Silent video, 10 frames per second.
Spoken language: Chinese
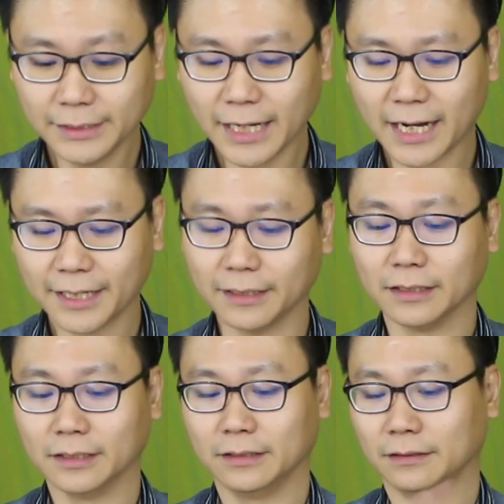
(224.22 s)
纳哈里
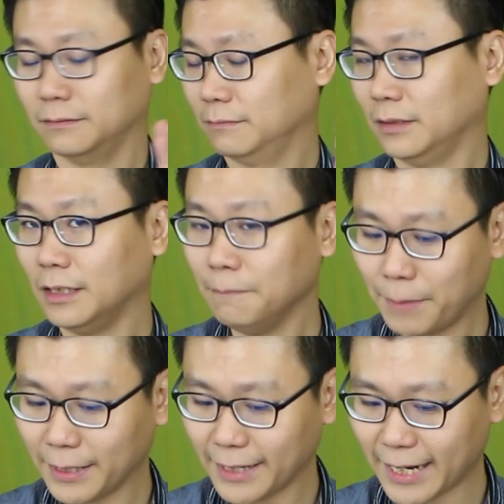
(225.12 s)
N
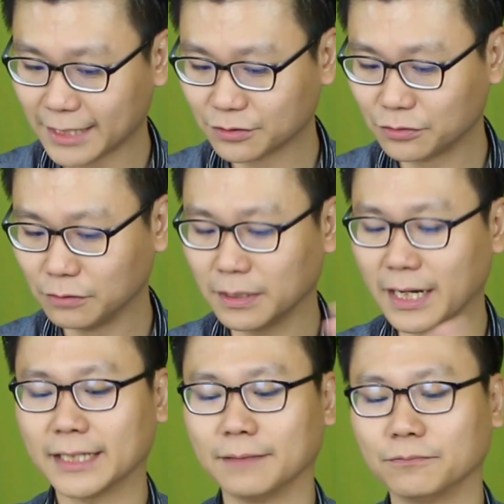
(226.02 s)
e X 国门
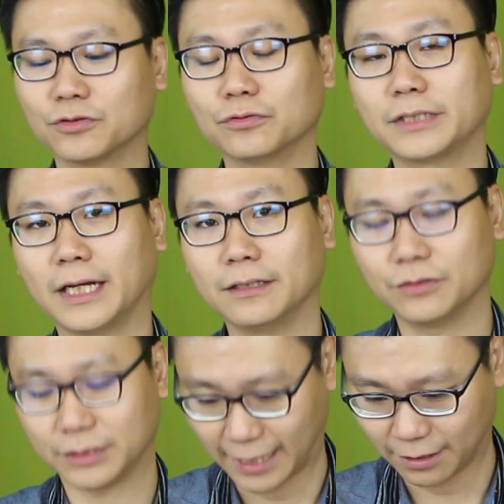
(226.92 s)
哈达苏丹
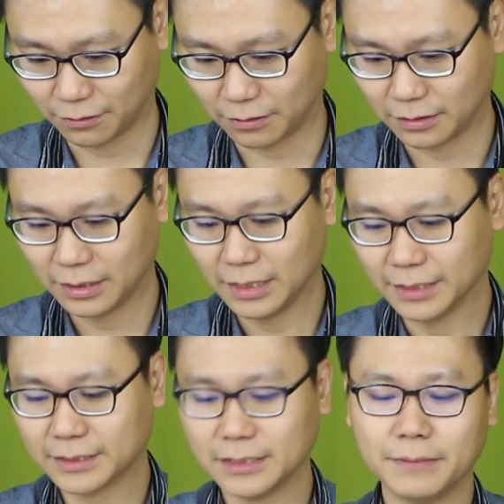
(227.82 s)
Selangor
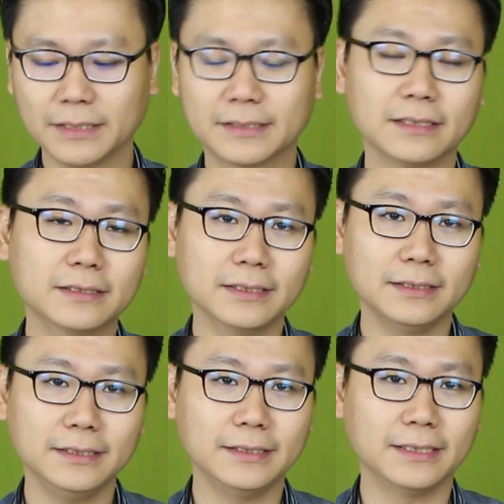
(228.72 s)
四名行
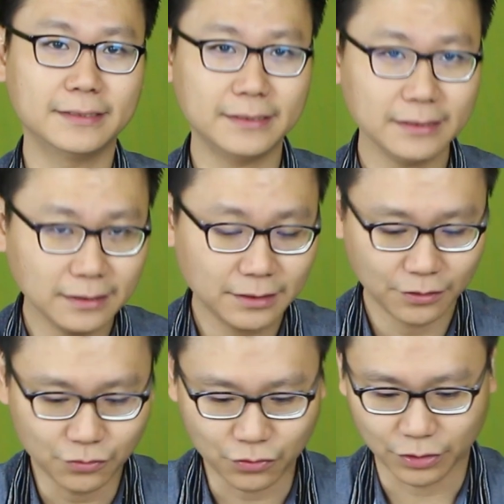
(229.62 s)
政议员觐
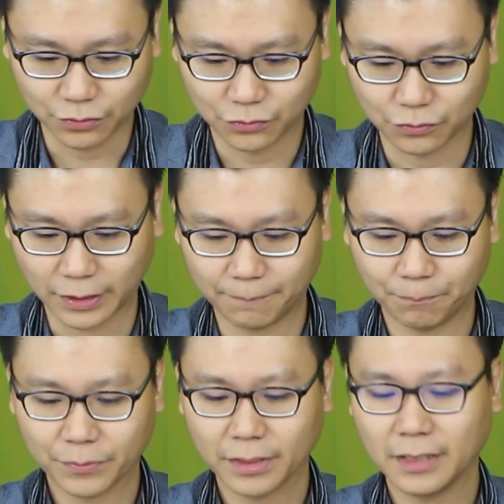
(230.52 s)
见雪州苏丹，
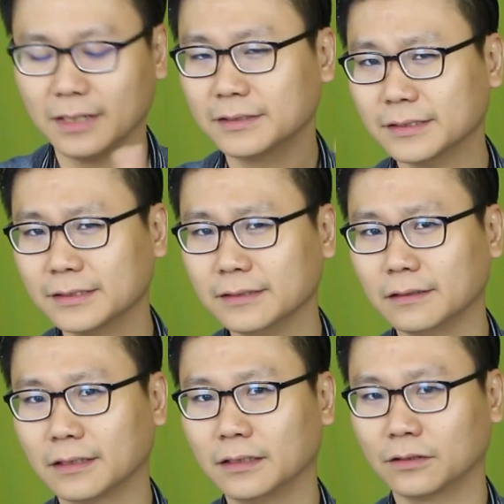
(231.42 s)
这四
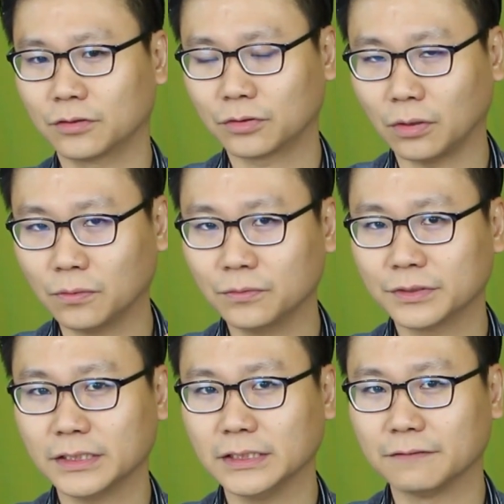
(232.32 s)
人呢都
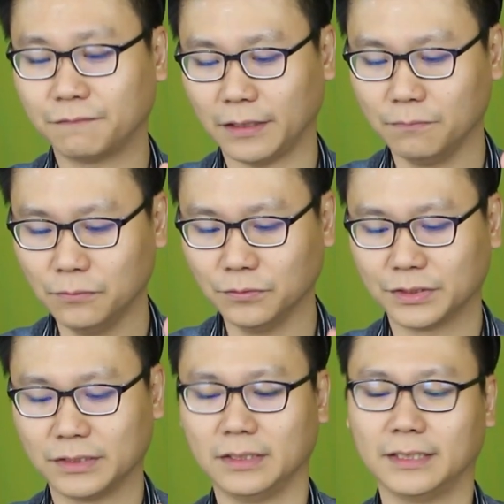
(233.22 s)
是非穆
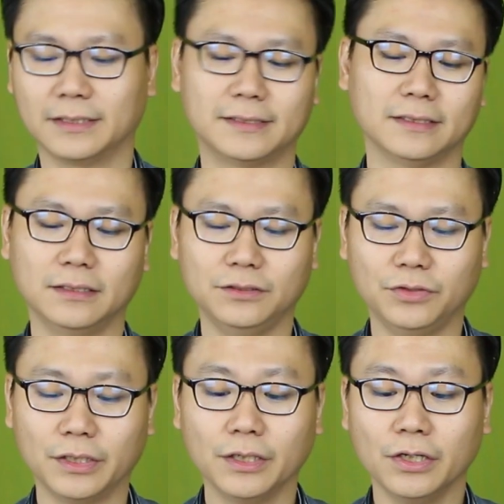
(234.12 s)
斯林的行政议
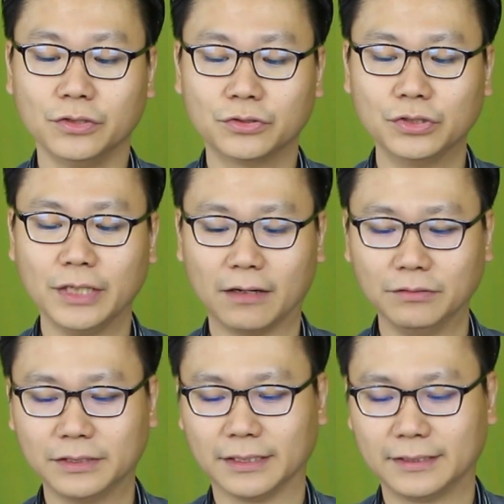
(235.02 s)
员。据了
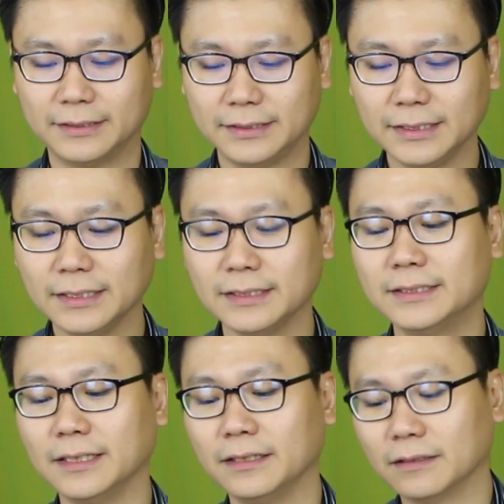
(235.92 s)
解，觐
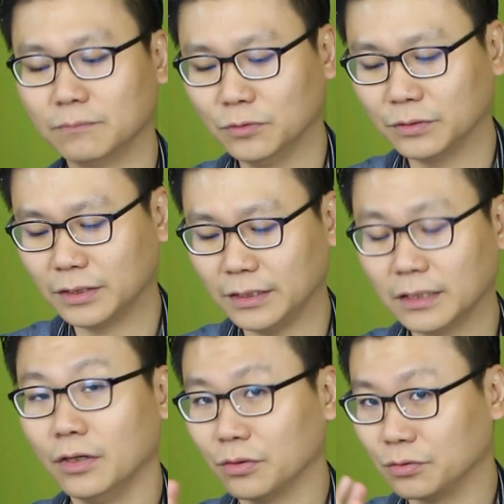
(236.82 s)
见的目的
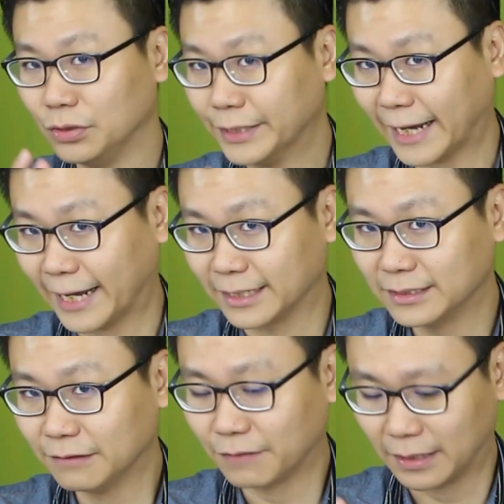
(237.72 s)
呢与改
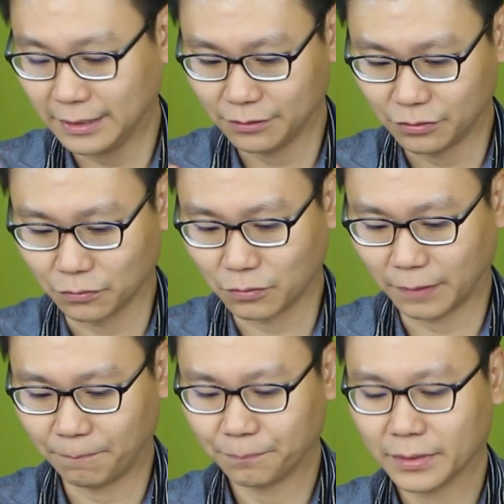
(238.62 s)
教法令有关。